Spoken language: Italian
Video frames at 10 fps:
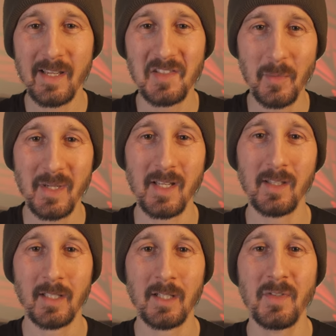che si
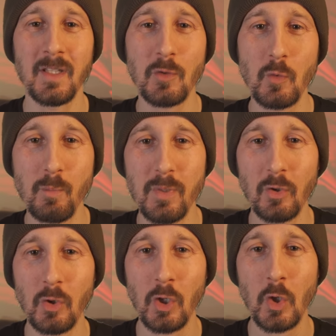presenta fin da
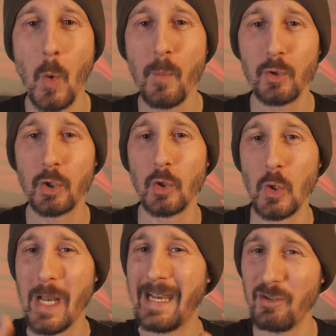subito come uno
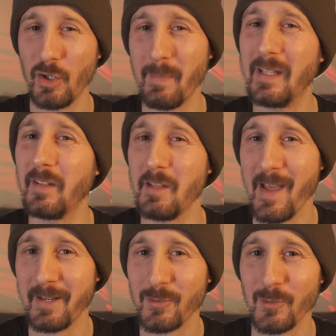show leggermente
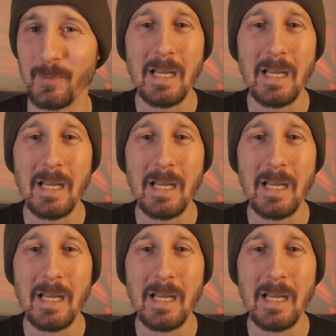diverso.